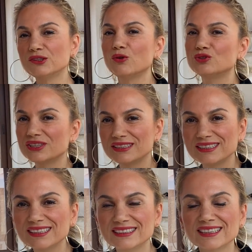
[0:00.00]
önceki
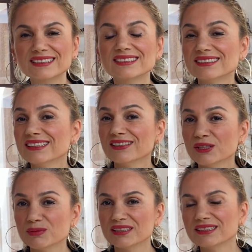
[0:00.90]
yayına sizi
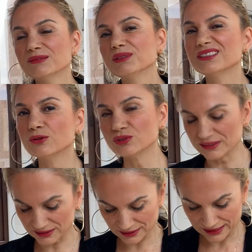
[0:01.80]
alabiliriz bir göz
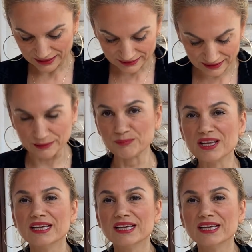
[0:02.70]
atın derim.